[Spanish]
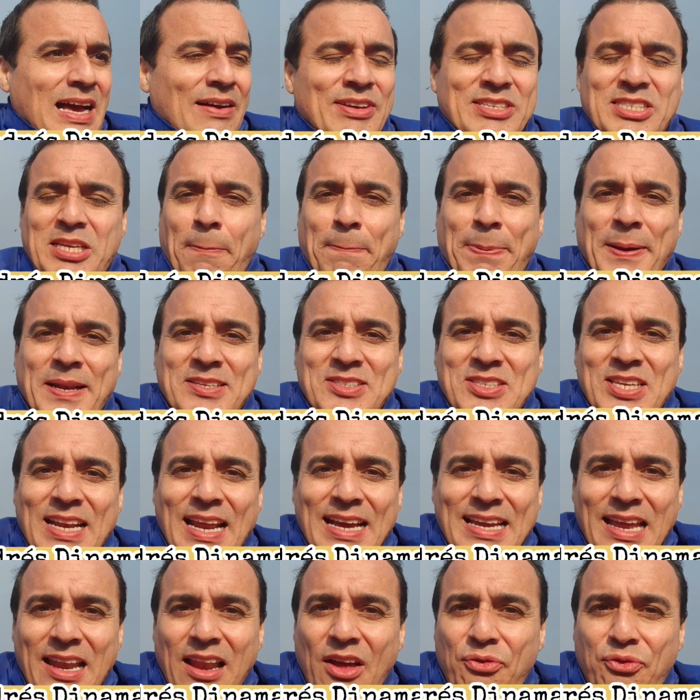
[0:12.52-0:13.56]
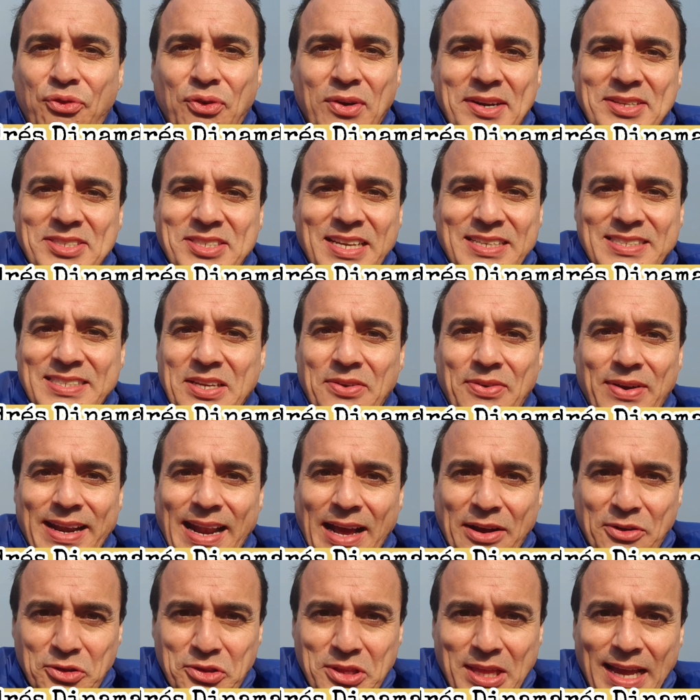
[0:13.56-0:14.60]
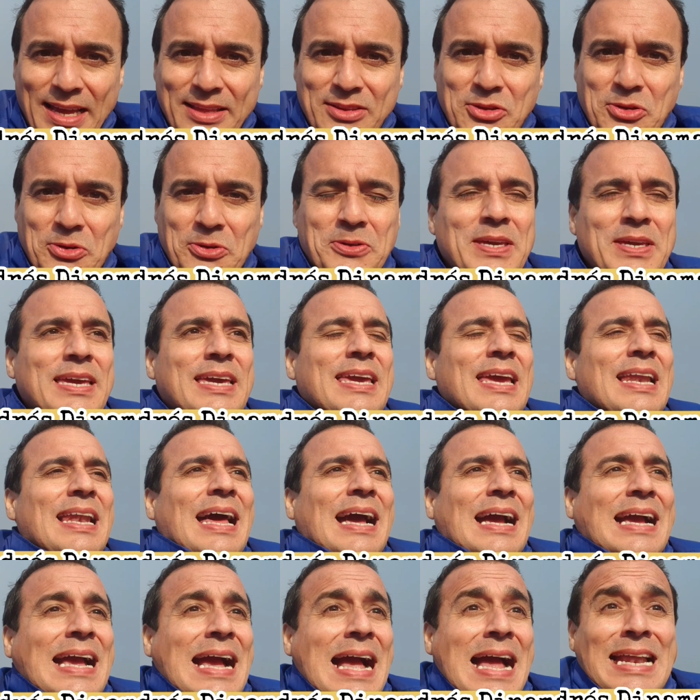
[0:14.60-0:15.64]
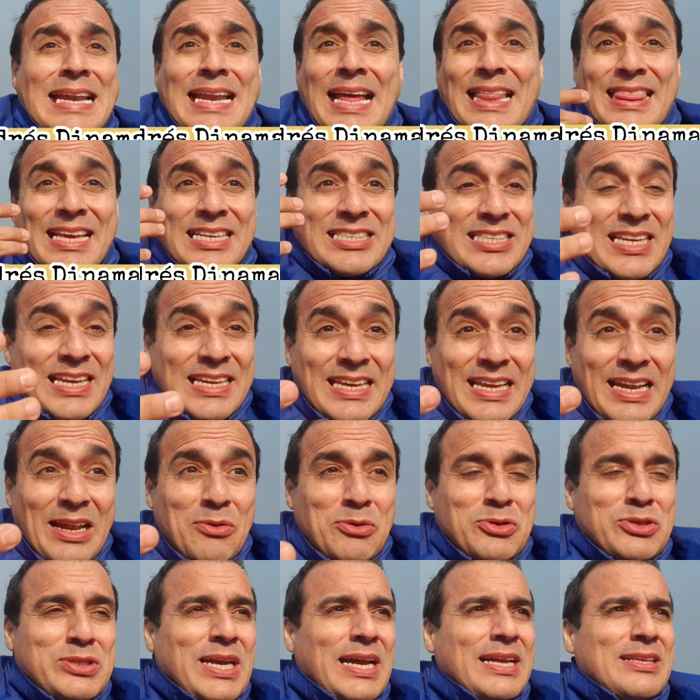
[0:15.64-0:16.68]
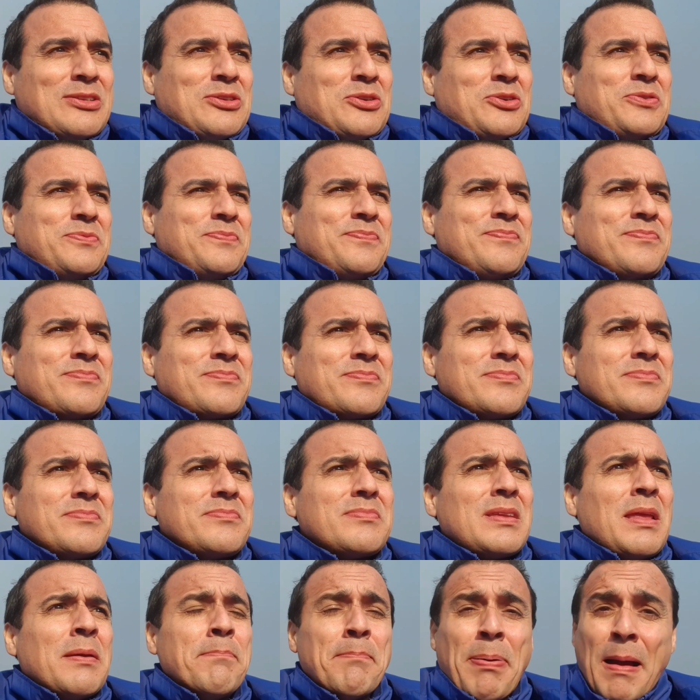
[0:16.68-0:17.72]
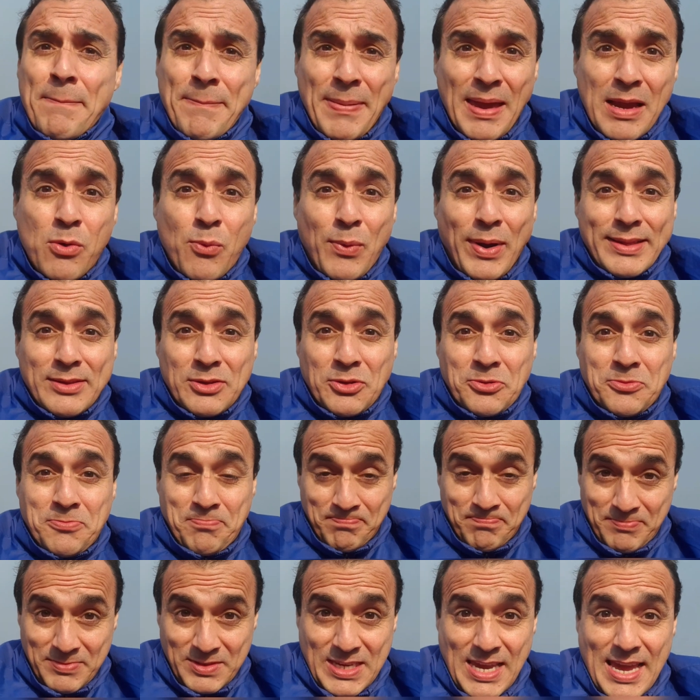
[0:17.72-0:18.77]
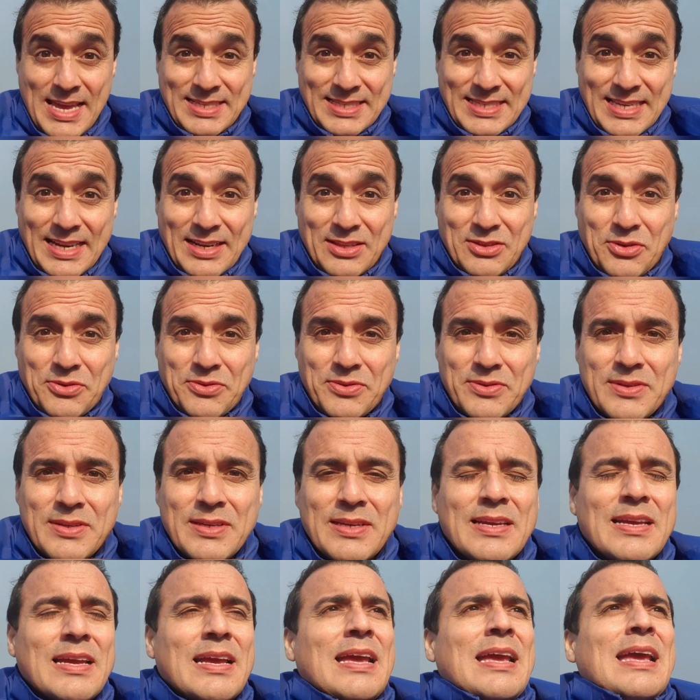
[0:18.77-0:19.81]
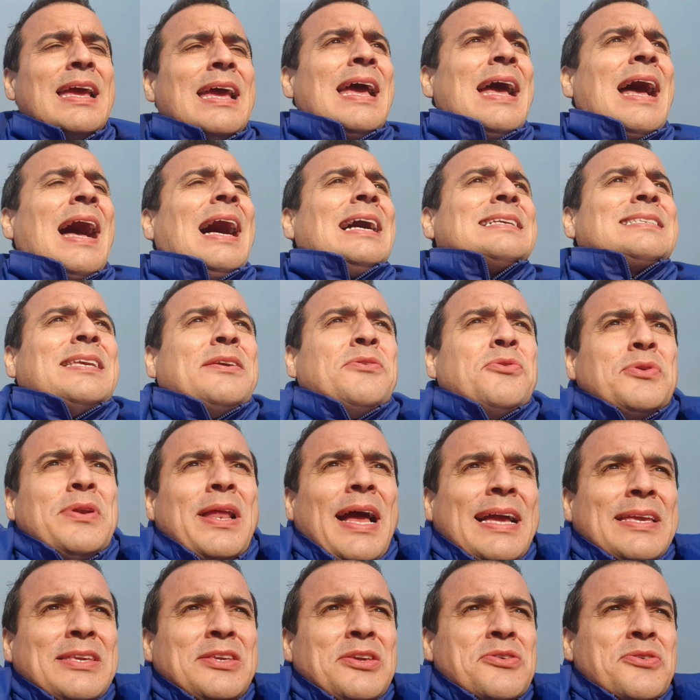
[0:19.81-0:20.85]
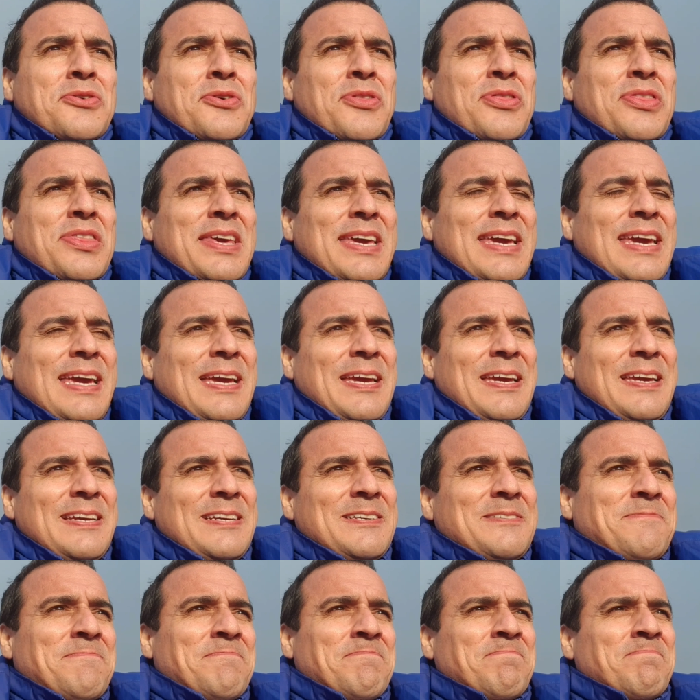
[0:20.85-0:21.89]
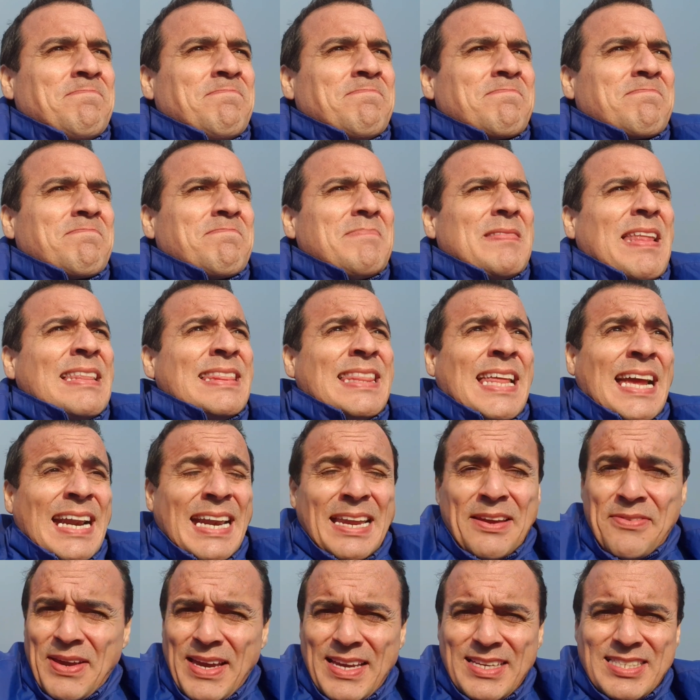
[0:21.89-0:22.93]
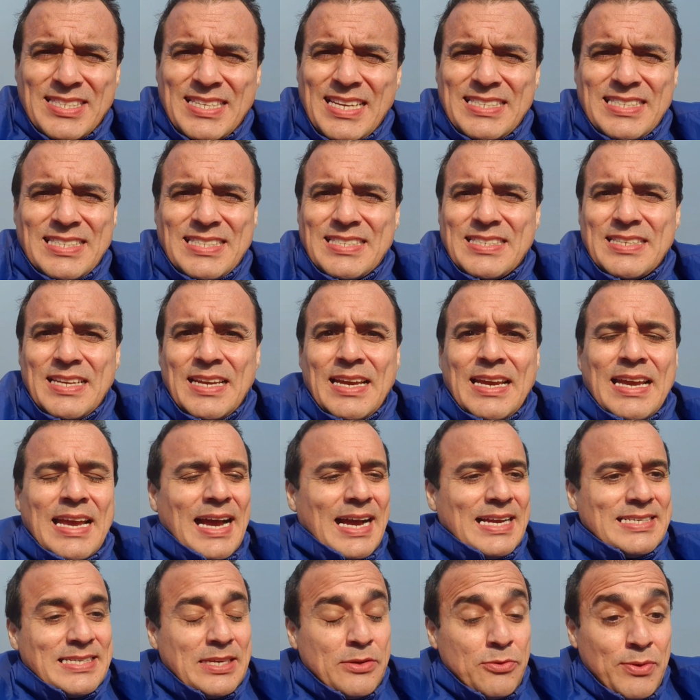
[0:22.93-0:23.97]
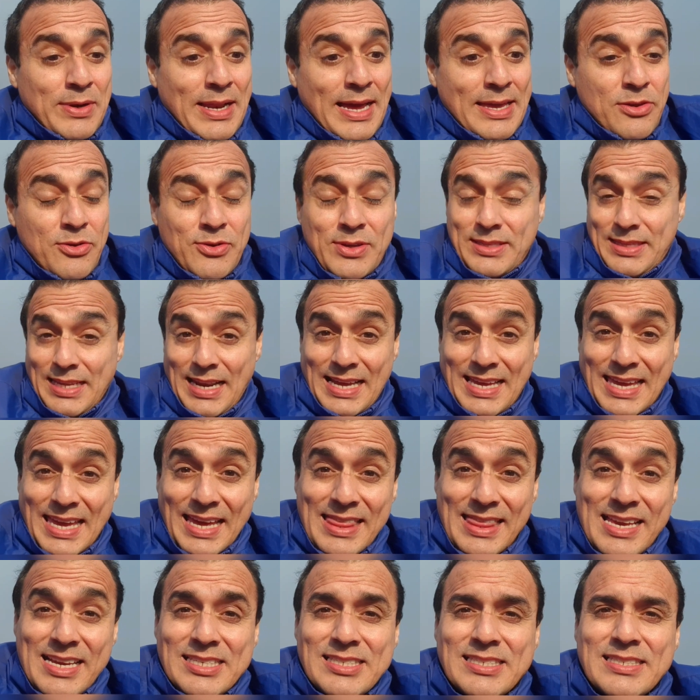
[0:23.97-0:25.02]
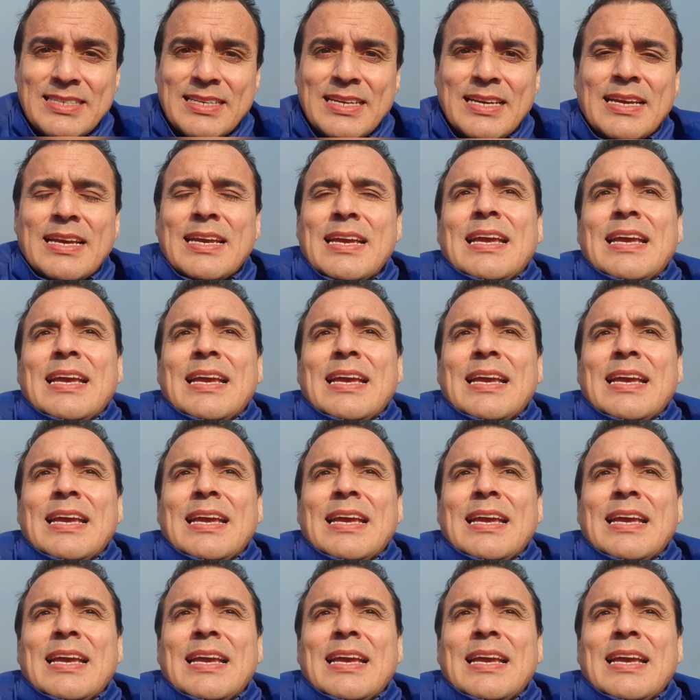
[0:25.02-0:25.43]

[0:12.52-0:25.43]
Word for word: a veces pareciera que las fuerzas se van agotando y que las ganas de seguir luchando van menguando, sí es cierto. Ha sido un año de, de reveses, ha sido un año de tragedias,